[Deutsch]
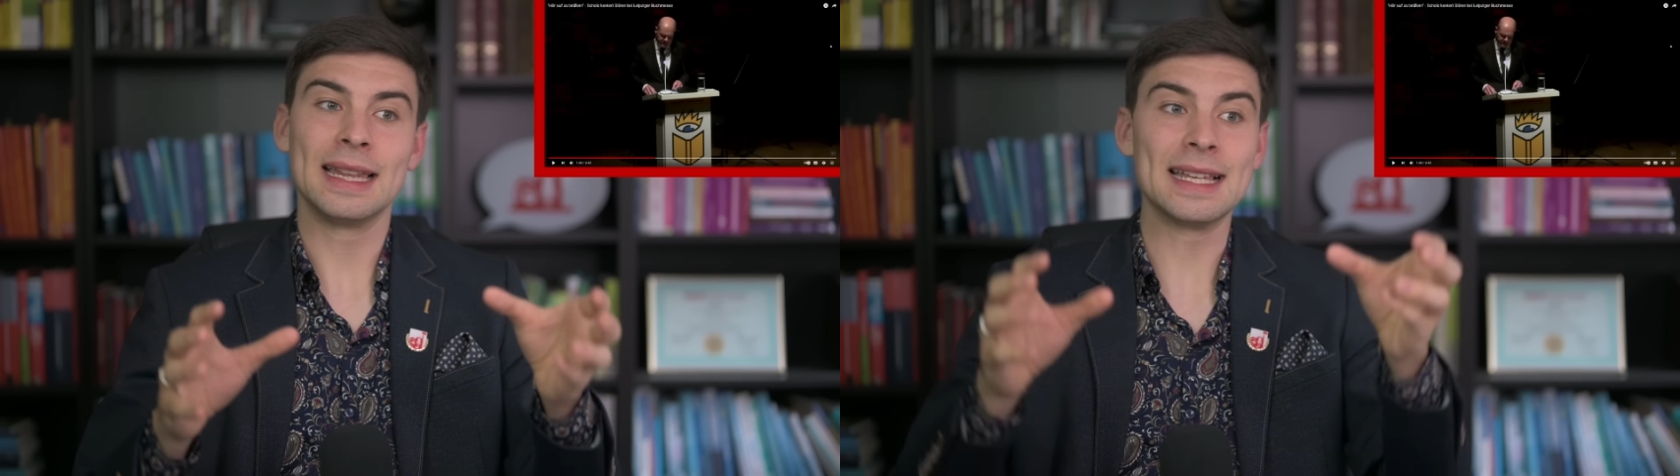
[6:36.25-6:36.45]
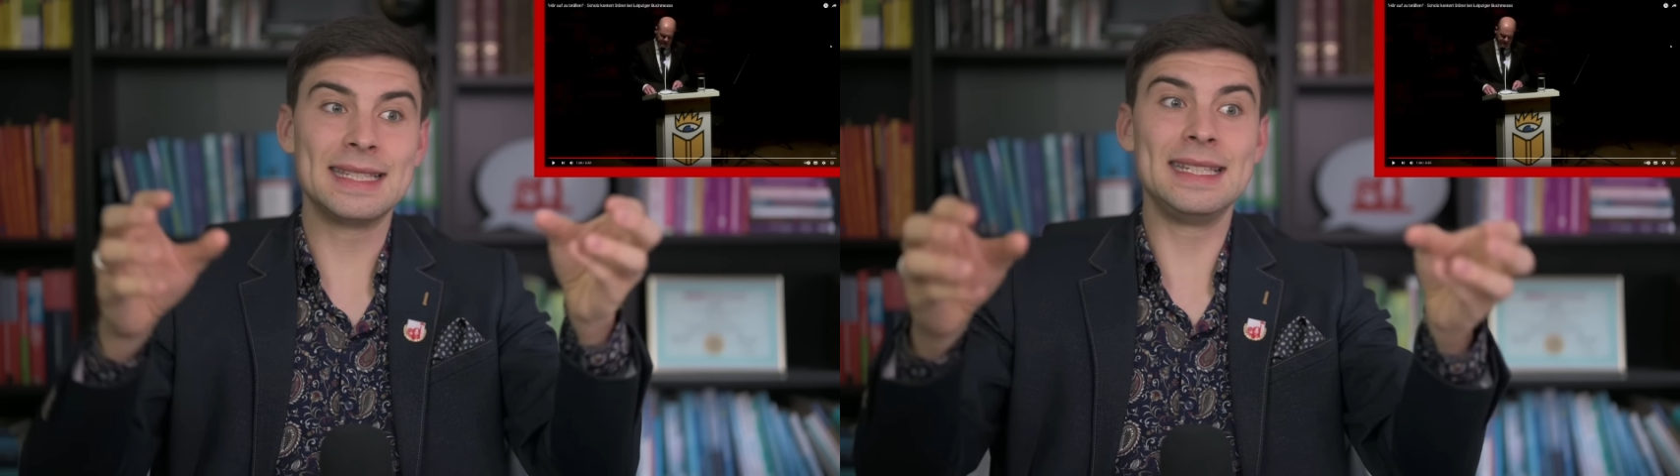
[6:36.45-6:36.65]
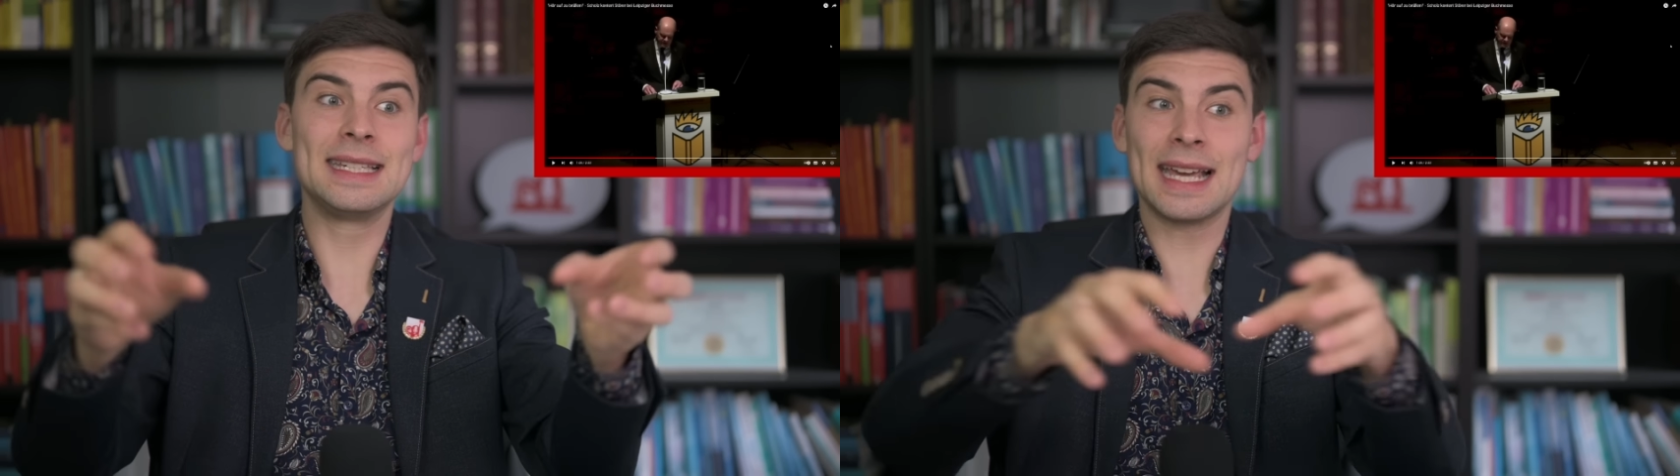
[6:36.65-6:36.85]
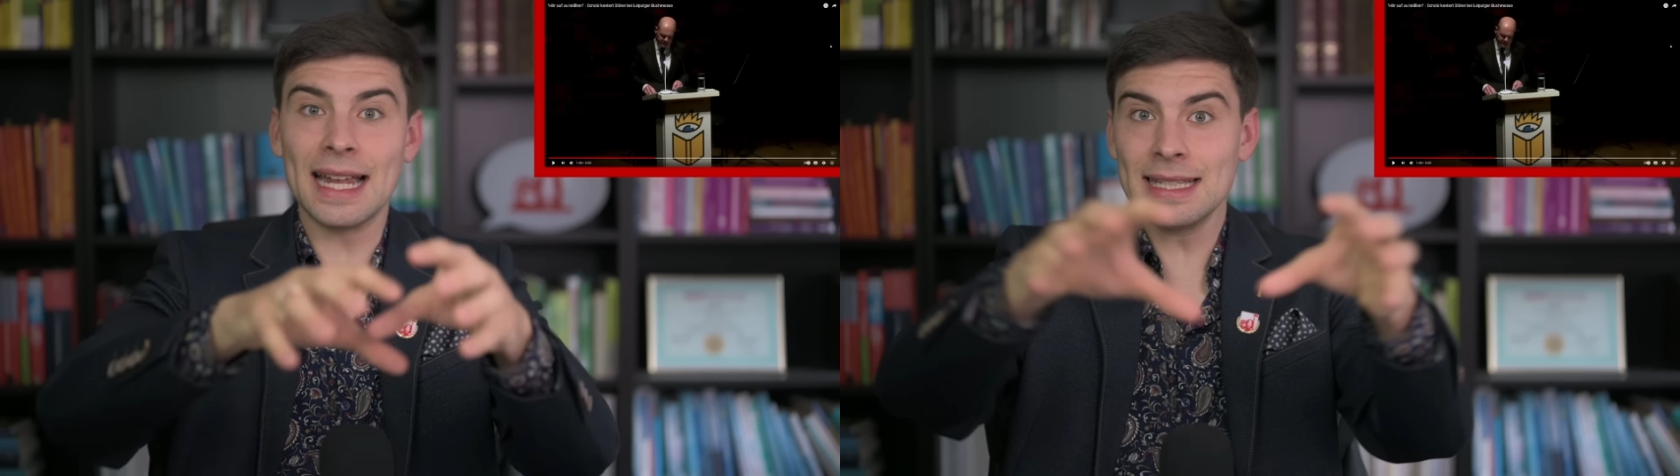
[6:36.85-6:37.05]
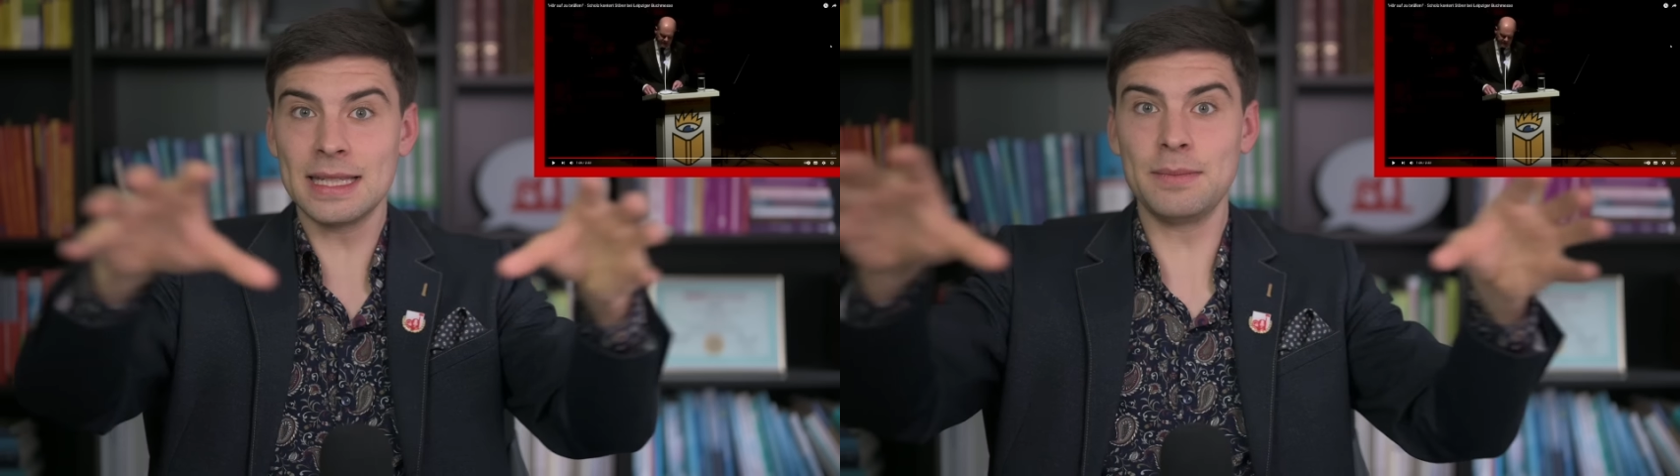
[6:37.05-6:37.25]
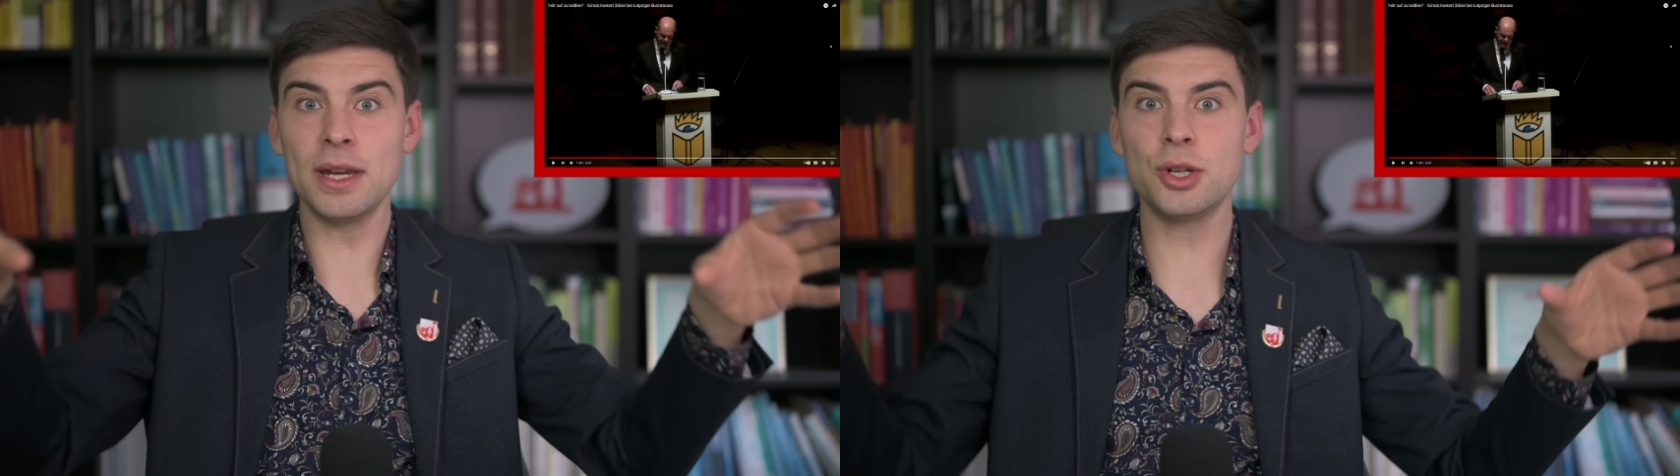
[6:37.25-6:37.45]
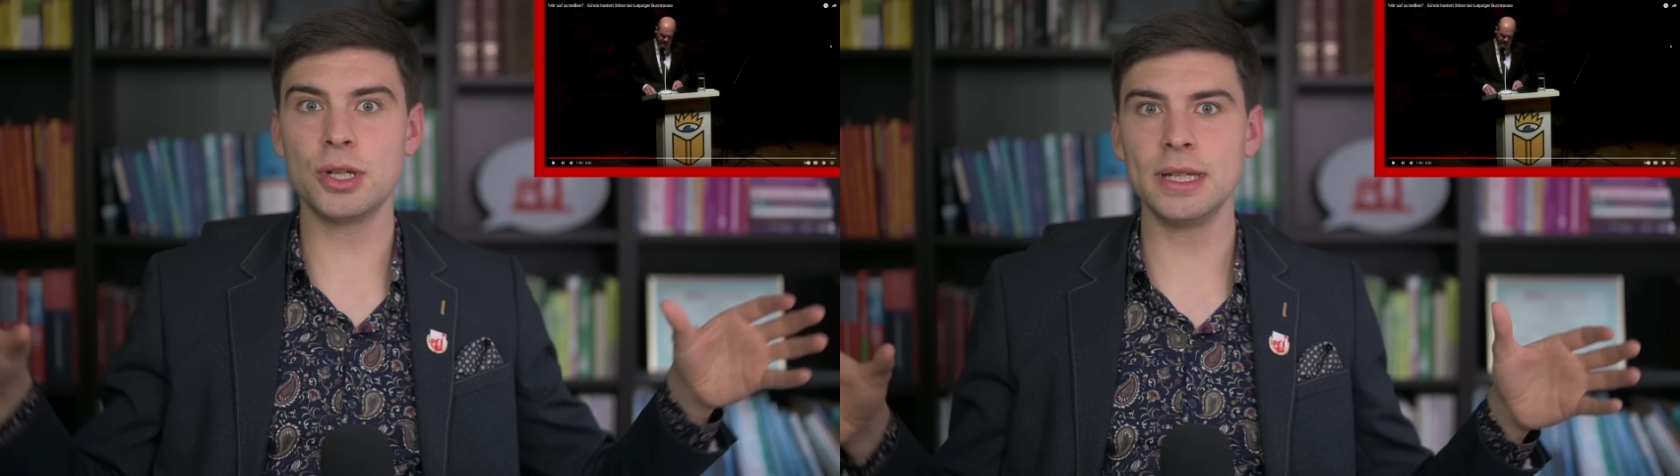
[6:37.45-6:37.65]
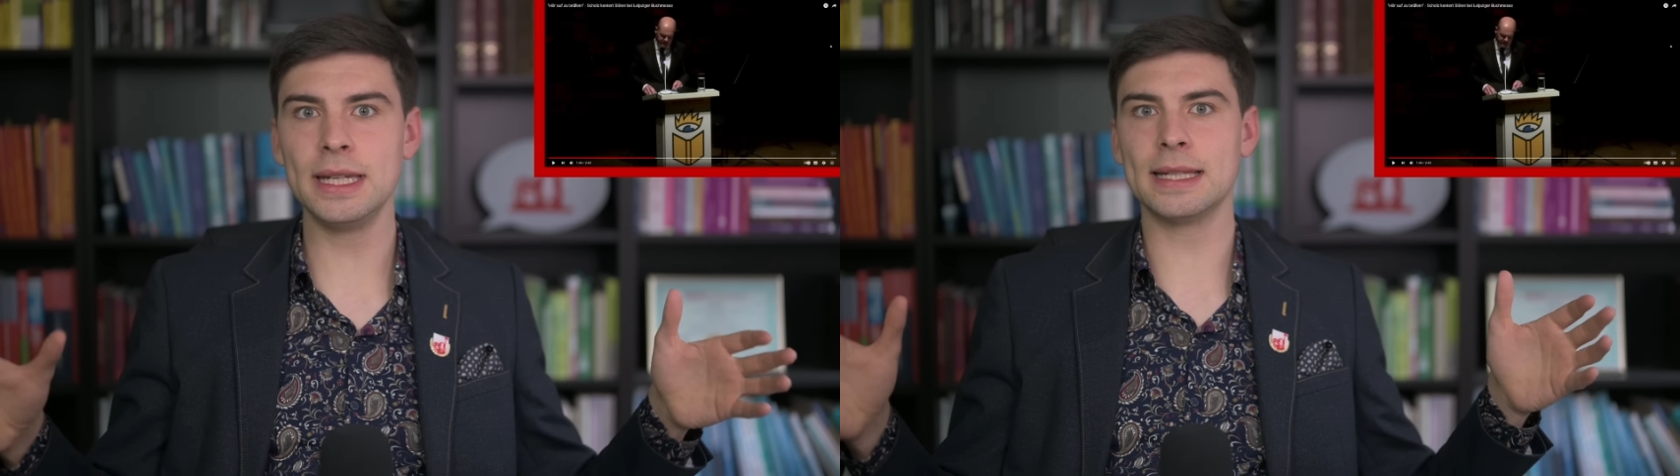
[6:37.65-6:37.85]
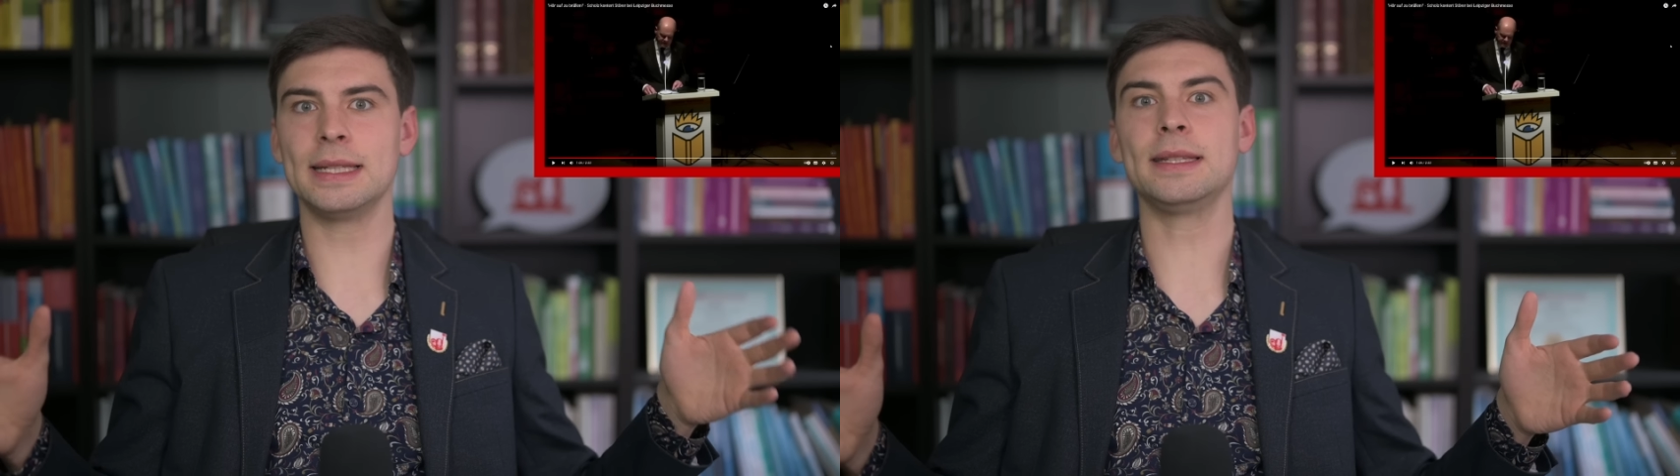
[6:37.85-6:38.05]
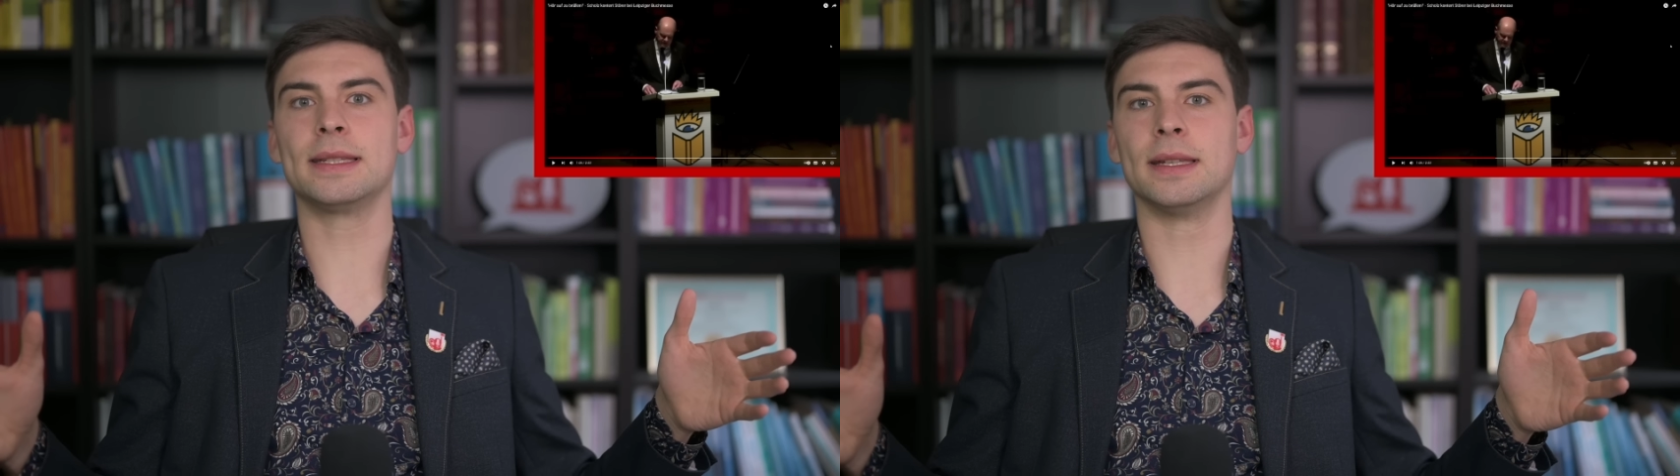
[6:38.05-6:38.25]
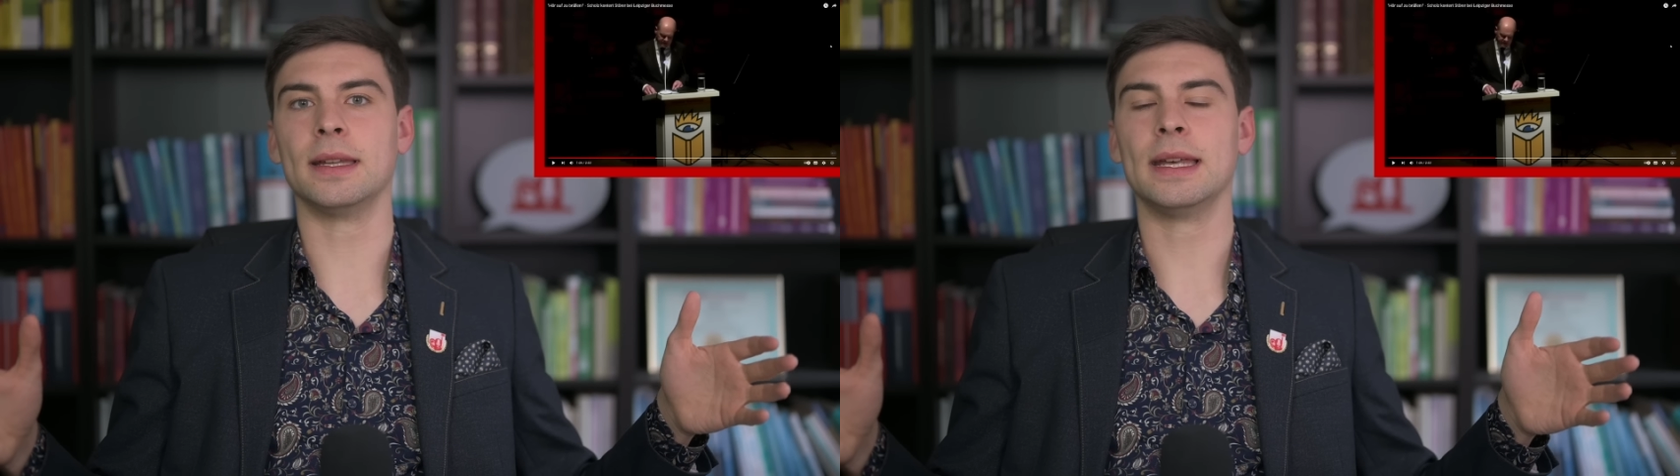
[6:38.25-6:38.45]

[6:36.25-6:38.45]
dass diese ganzen Menschen, die da sitzen,